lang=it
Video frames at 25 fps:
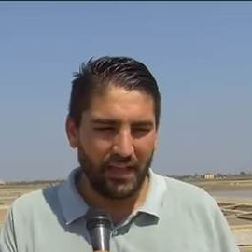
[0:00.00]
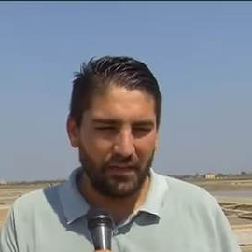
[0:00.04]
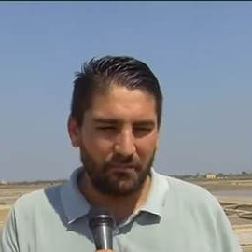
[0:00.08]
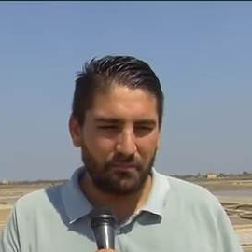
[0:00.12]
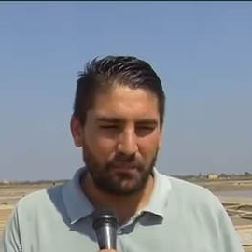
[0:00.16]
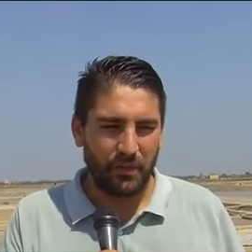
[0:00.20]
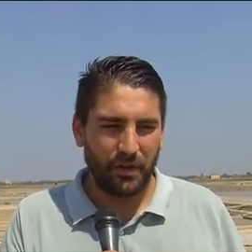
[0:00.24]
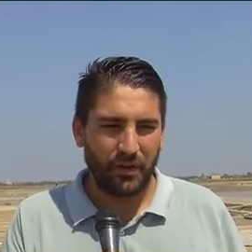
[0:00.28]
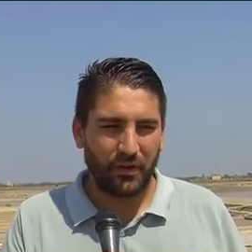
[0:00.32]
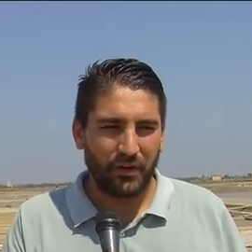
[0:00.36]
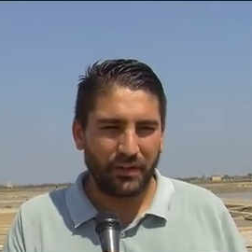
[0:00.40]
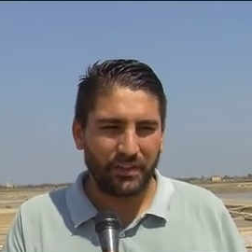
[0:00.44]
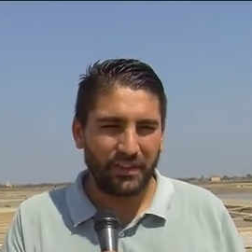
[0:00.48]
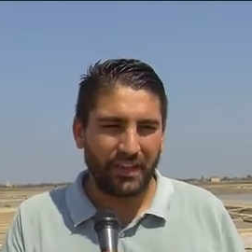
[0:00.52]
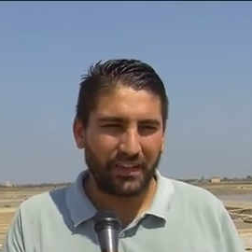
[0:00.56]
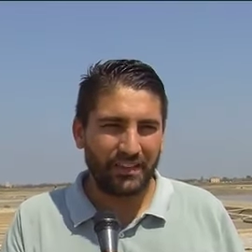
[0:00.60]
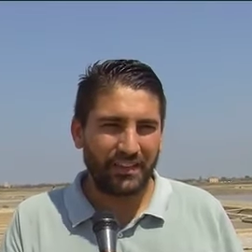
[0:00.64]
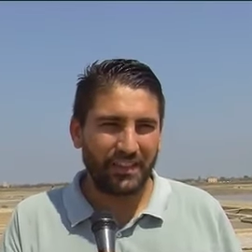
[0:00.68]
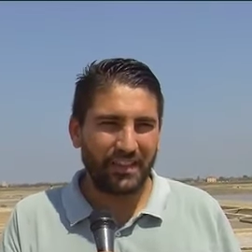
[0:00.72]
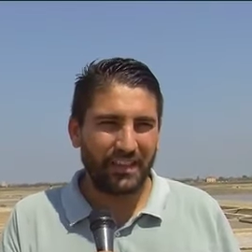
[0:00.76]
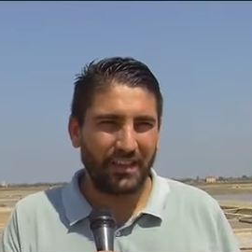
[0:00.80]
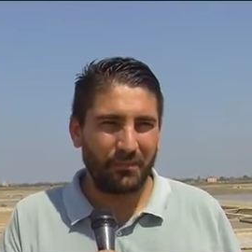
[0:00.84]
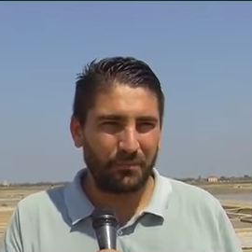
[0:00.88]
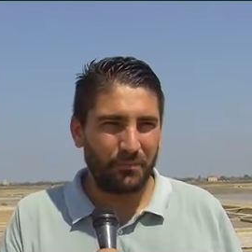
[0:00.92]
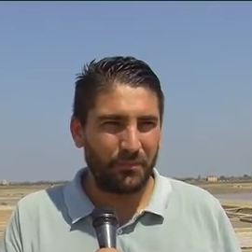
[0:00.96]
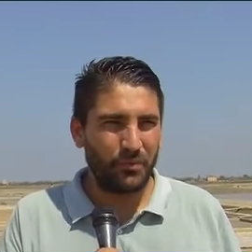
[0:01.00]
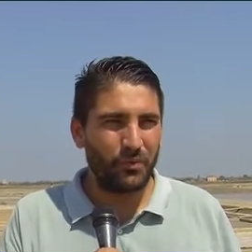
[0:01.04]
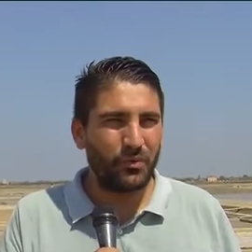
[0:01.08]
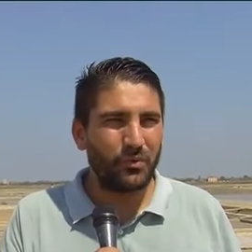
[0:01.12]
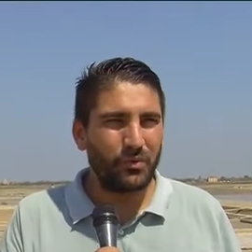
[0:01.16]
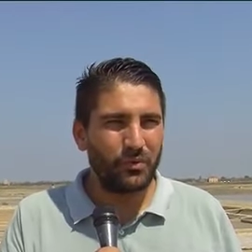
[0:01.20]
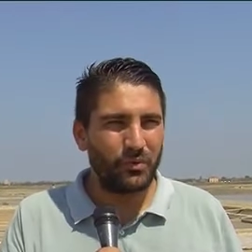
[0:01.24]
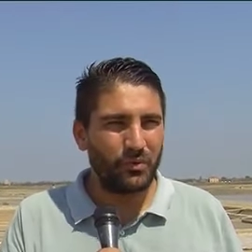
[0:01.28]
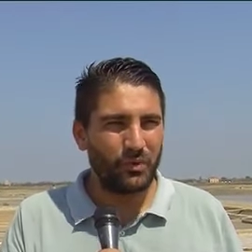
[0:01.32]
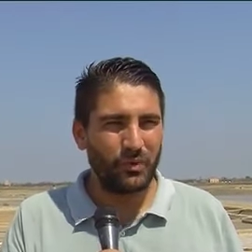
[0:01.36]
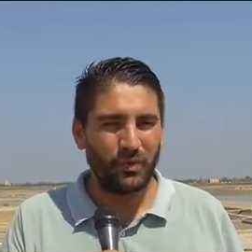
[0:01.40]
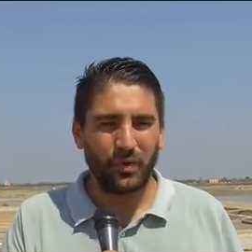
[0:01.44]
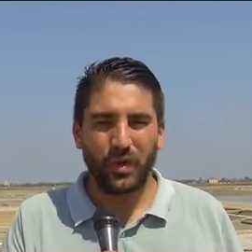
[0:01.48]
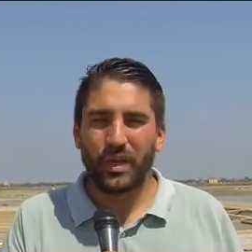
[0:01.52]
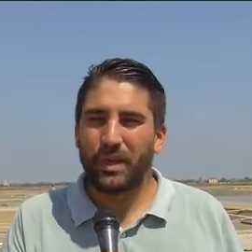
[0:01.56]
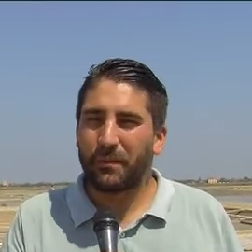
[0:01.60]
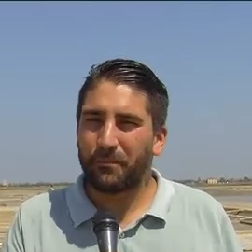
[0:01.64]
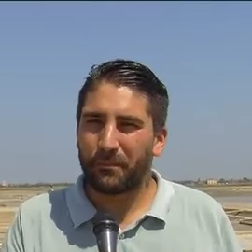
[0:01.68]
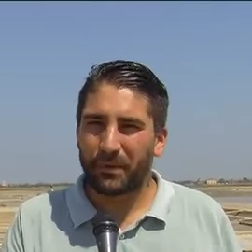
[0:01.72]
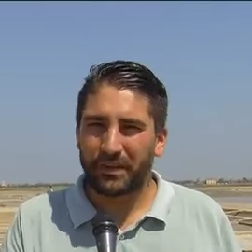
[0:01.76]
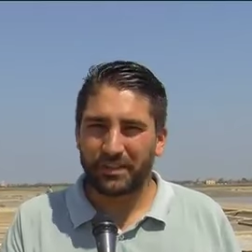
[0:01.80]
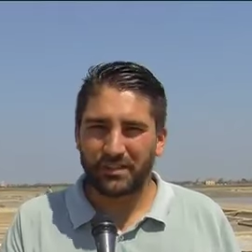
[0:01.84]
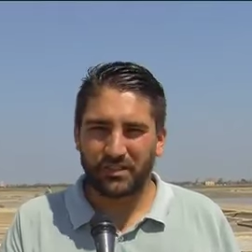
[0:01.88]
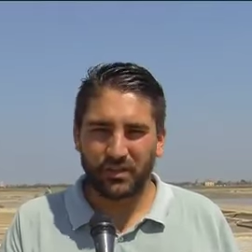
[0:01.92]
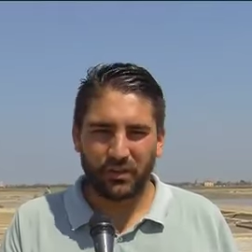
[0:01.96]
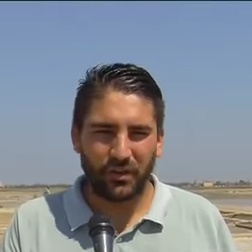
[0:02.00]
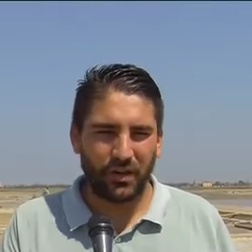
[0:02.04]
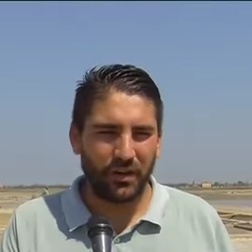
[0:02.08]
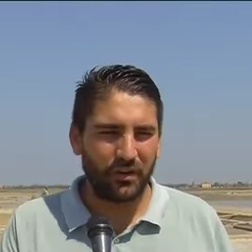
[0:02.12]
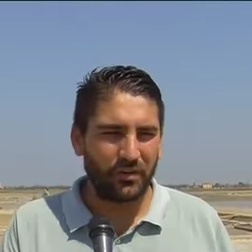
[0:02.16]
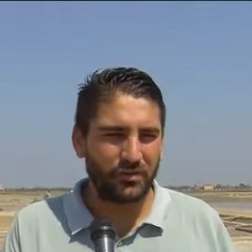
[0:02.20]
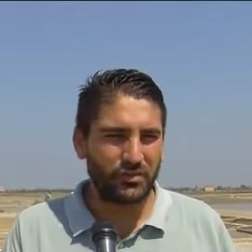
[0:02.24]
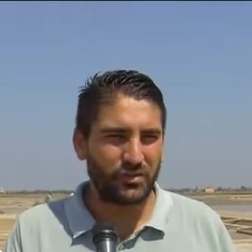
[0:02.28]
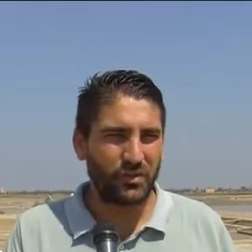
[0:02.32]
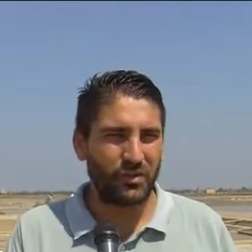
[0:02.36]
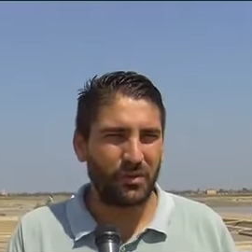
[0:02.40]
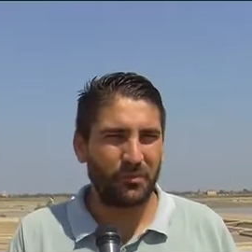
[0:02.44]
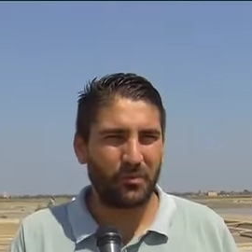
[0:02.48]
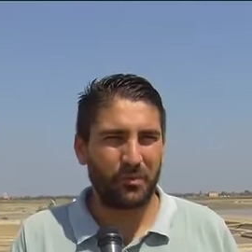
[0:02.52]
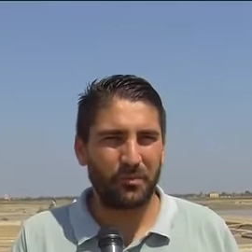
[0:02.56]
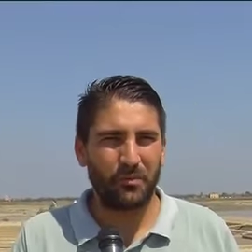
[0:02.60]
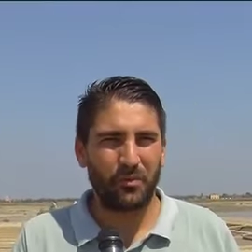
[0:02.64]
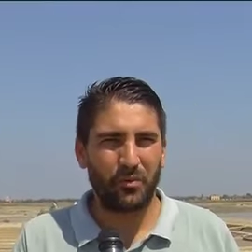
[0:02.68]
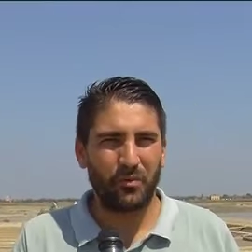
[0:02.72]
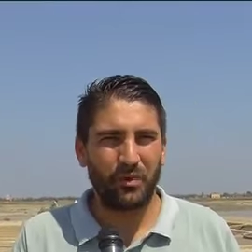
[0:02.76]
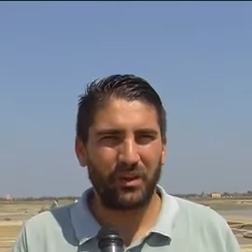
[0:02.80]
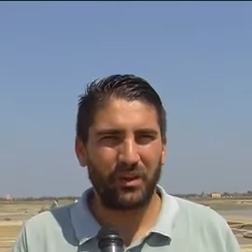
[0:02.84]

però i dati che più impressionano sono proprio